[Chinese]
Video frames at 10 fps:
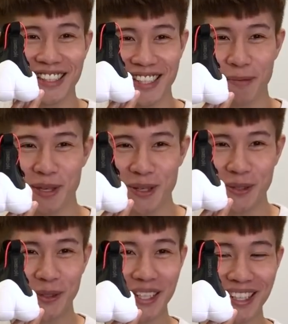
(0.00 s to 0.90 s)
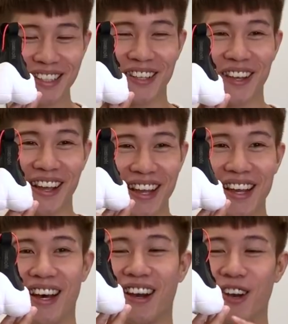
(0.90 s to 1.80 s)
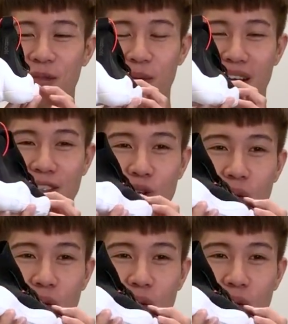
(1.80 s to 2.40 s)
基的屁股。对不对？好了，我们把它转